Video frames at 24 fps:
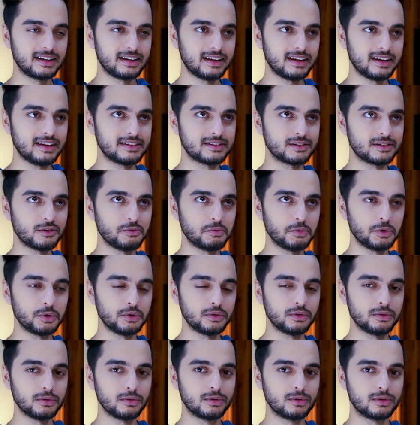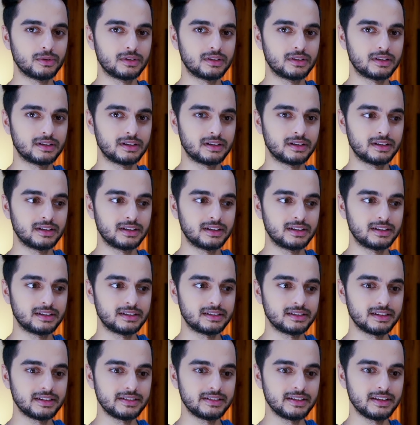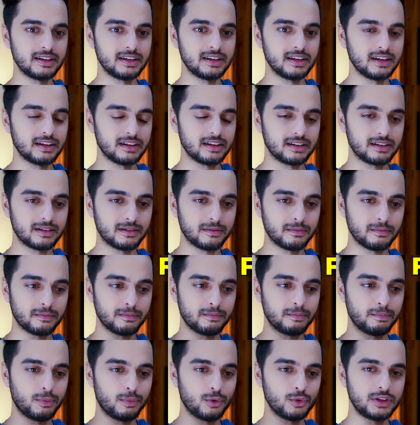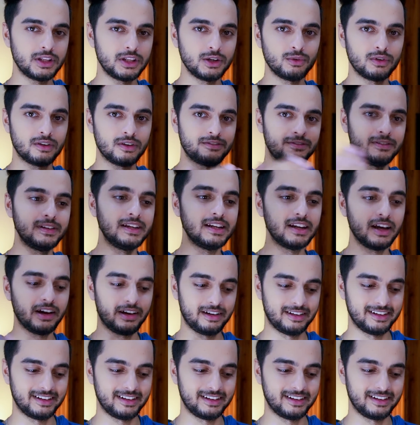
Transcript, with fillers: Es como decir que ponte una fila.